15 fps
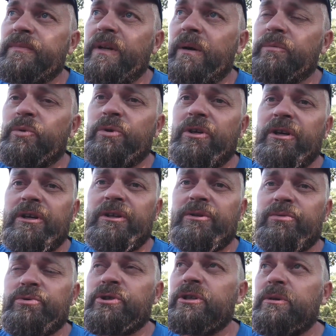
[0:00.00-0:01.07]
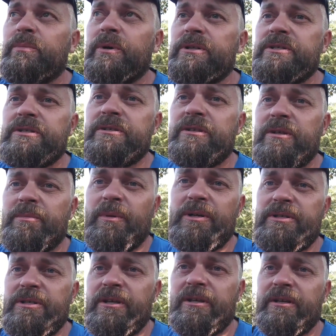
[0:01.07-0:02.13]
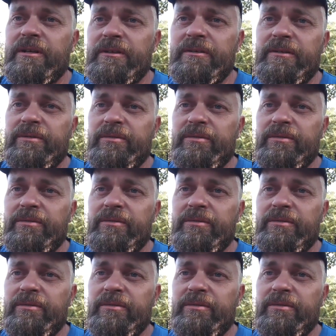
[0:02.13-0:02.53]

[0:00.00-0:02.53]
для многих это уже не, поси, посильный,